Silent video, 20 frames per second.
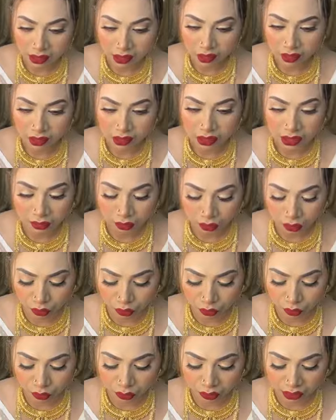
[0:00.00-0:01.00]
লেন্স এত
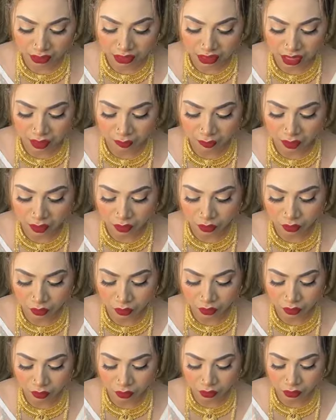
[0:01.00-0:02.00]
সুন্দর আছে আমি
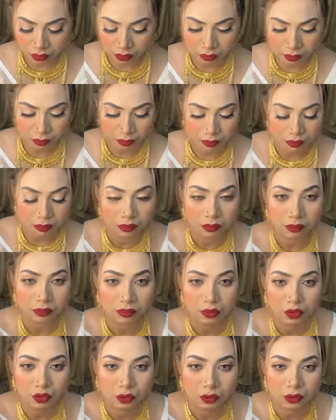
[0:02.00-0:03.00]
একটু
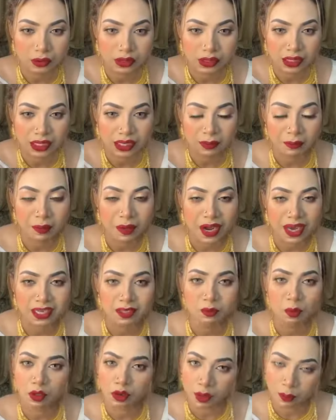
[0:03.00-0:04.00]
চোখটাকে প্রাইস
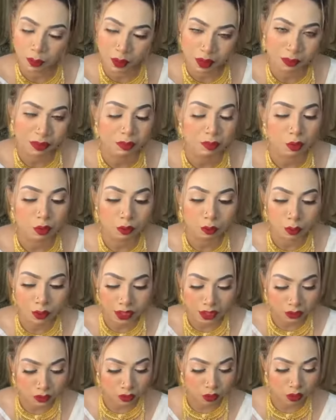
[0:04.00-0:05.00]
বলো আপু আমি বলবো
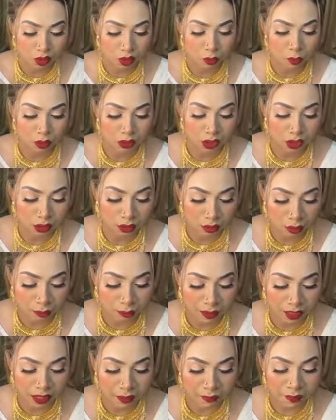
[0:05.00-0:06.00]
একটু সময় দিতে
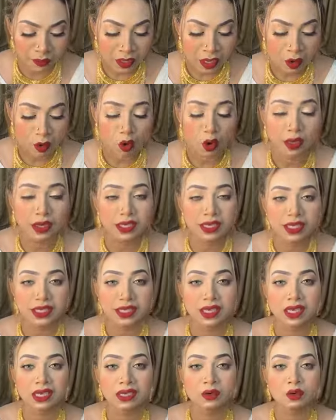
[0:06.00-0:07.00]
হবে
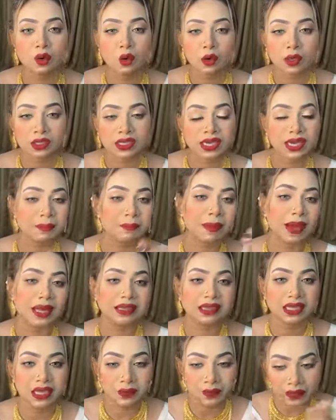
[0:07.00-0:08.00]
অরিজিনাল গোল্ডকে
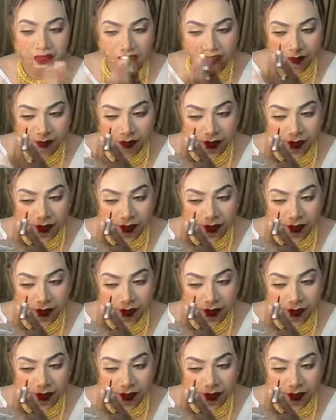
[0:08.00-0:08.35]
বাদ দেওয়া